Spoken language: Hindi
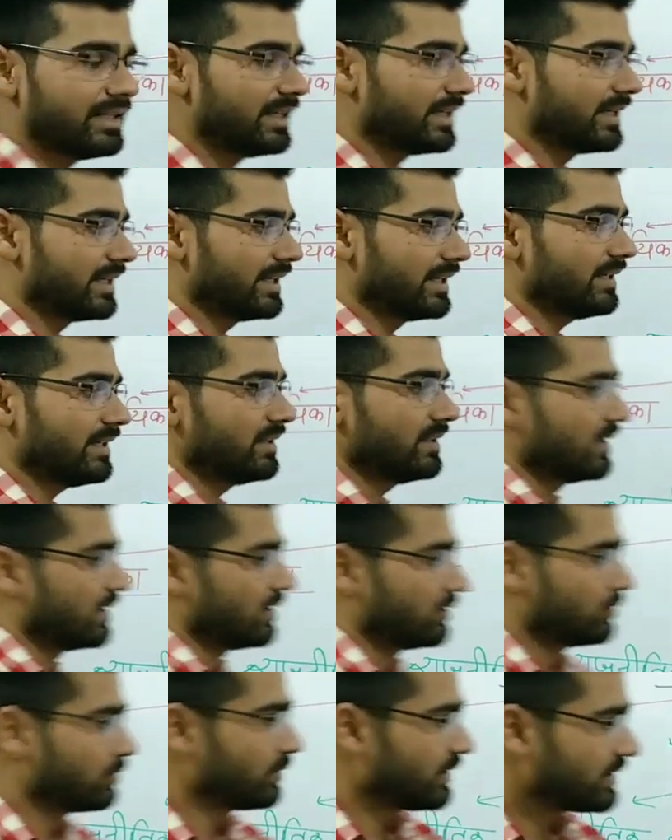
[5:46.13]
ये है
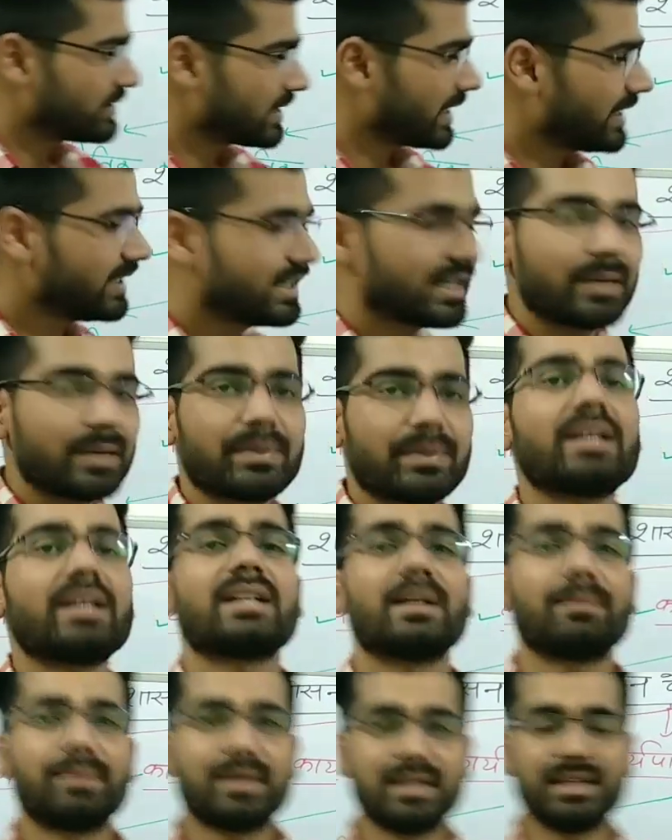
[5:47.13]
तो स्थायी
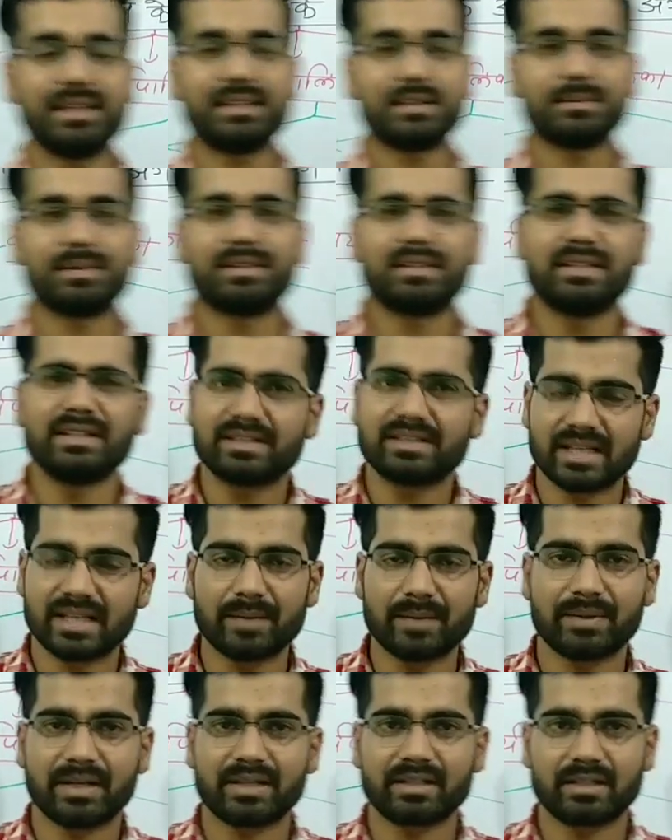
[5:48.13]
कार्यपालिका पहले समझ लिए स्थायी
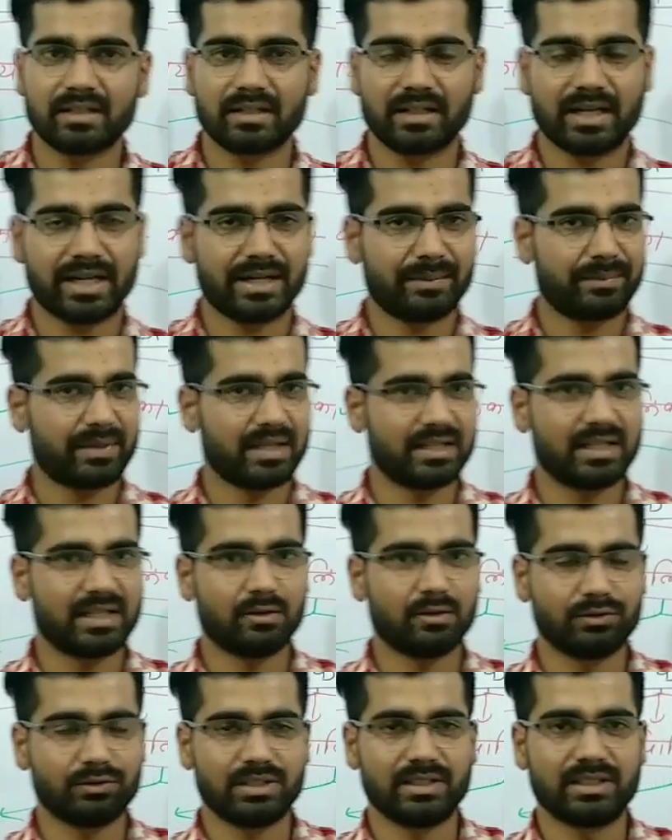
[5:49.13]
कार्यपालिका
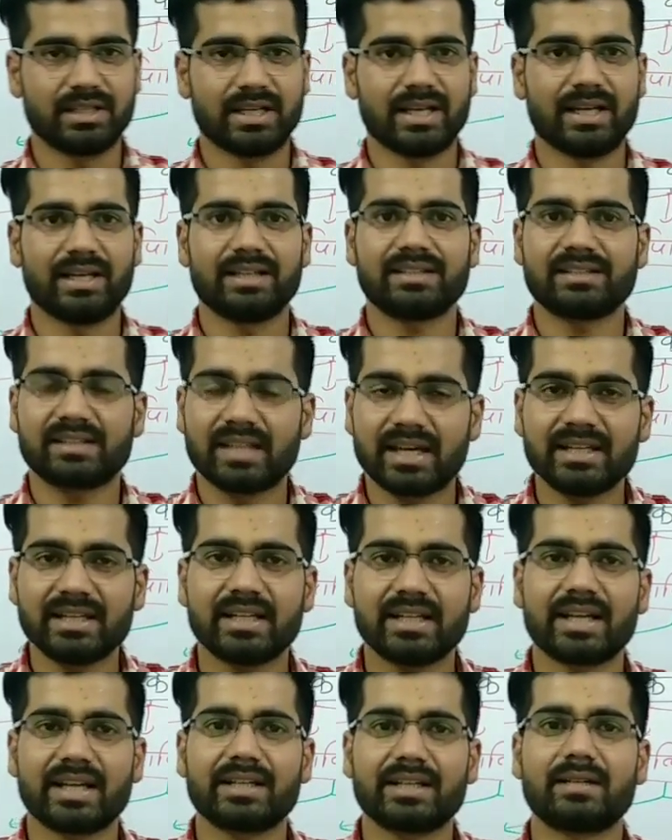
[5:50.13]
होती क्या है स्थायी
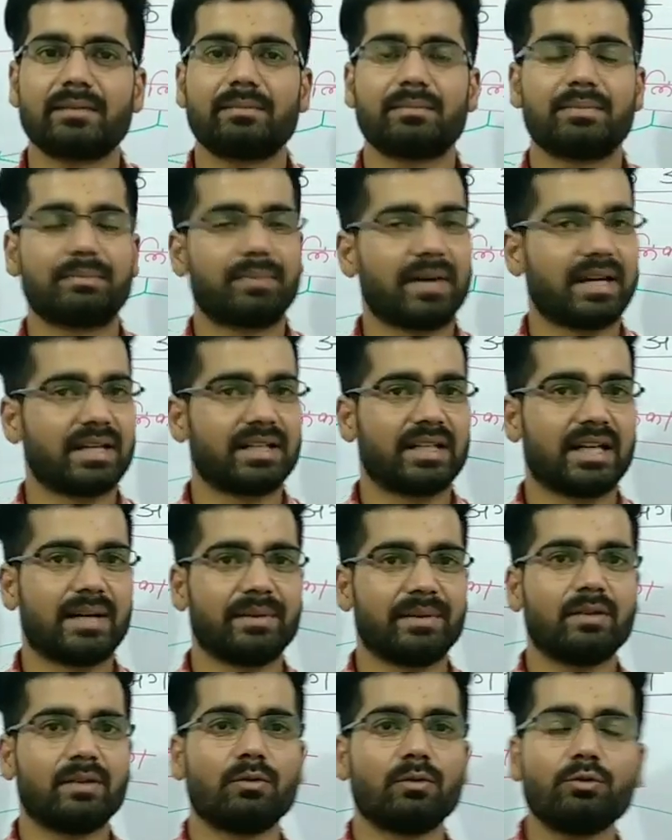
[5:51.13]
कार्यपालिका
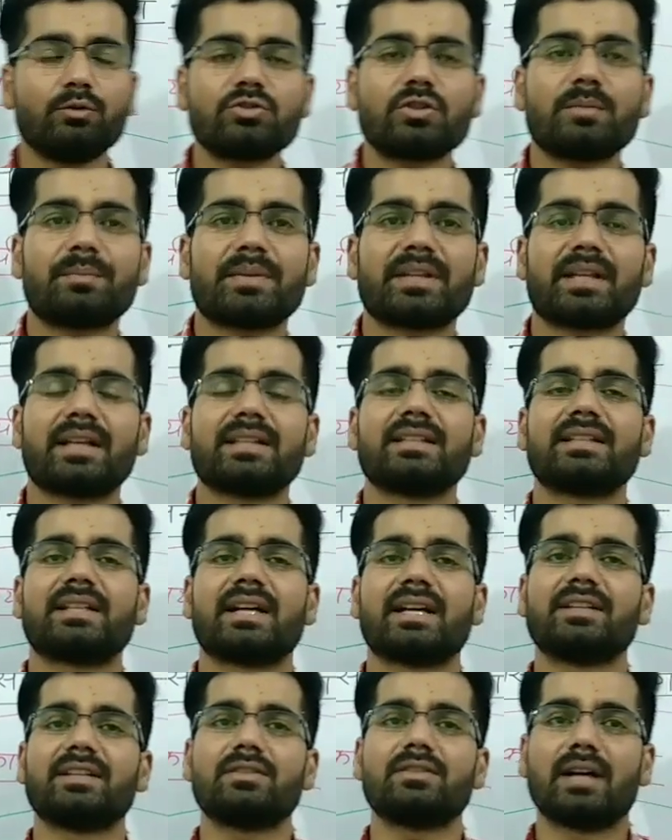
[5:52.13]
में उच्च
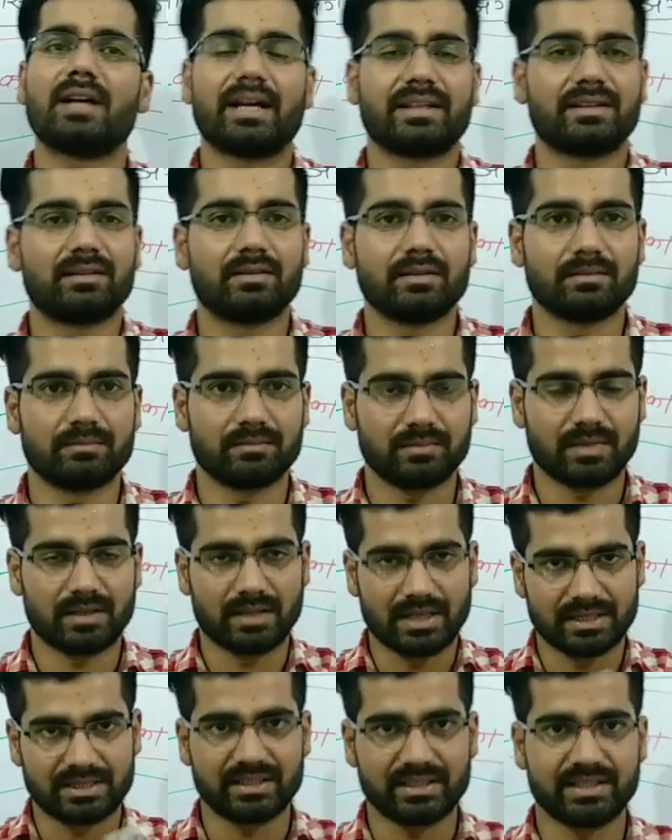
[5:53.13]
पदाधिकारी
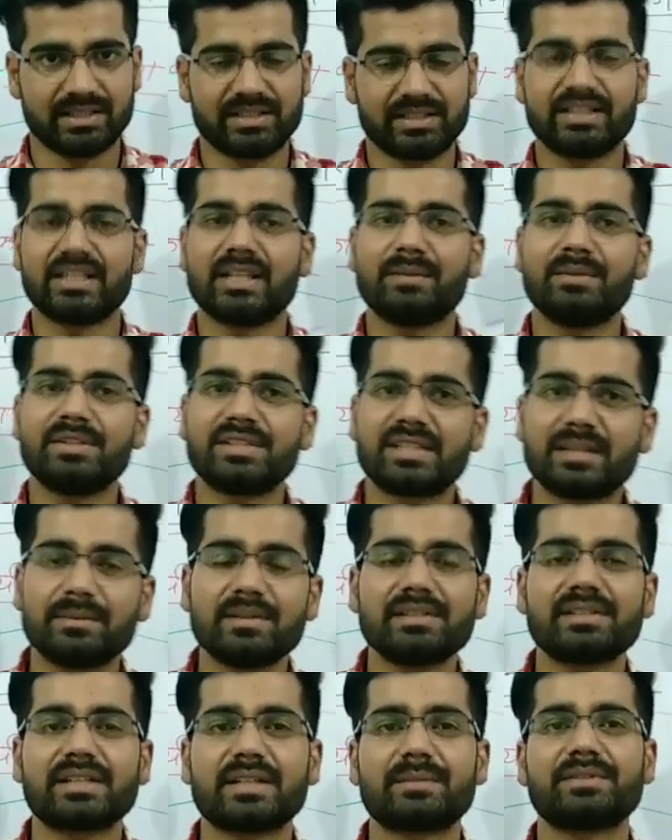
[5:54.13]
आते हैं जितने भी
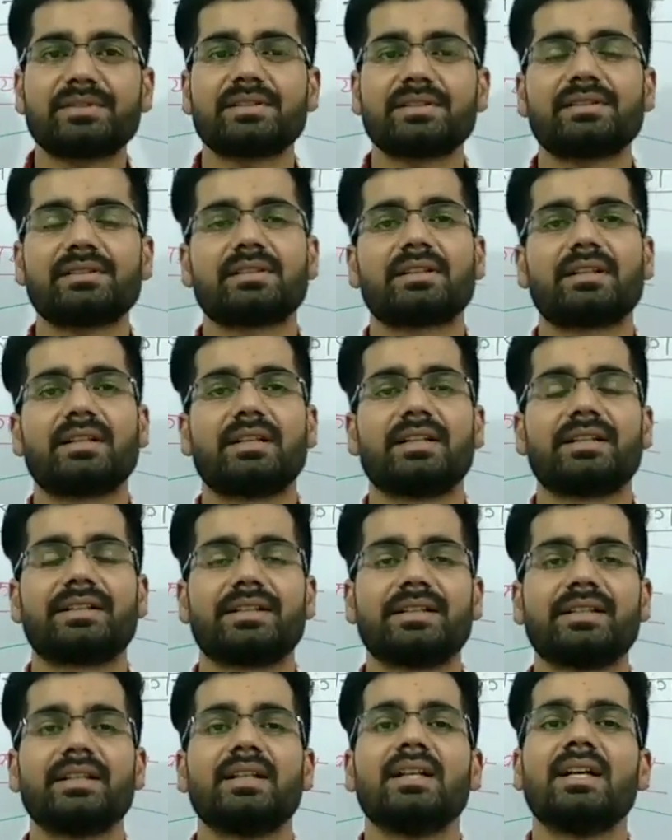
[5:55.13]
सिविल सर्विसेज से
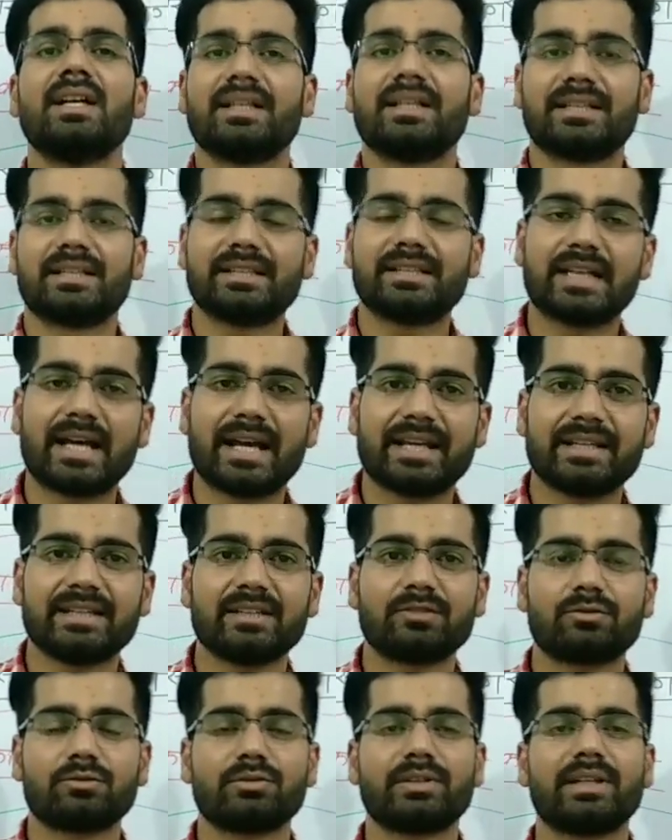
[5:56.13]
रिलेटेड जैसे कि आई
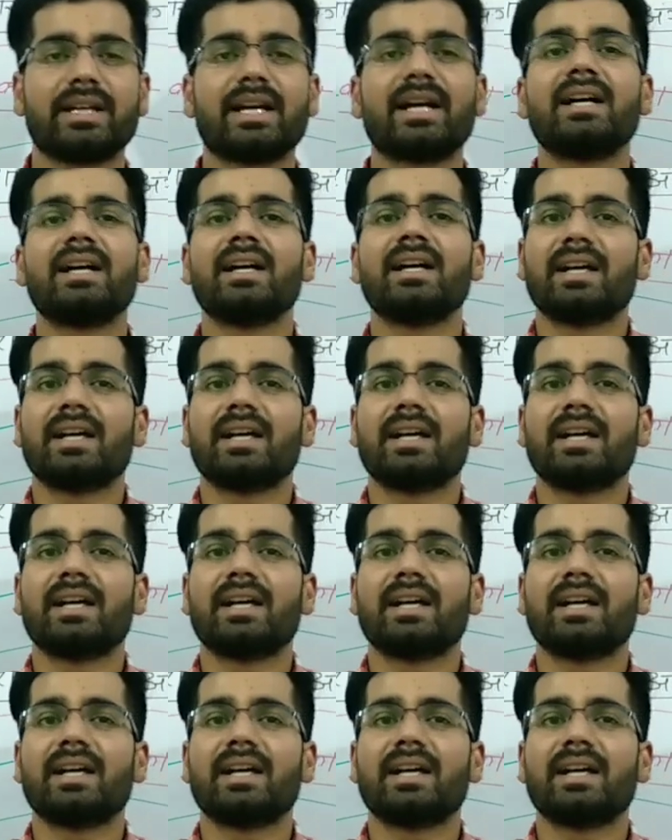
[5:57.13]
हो गया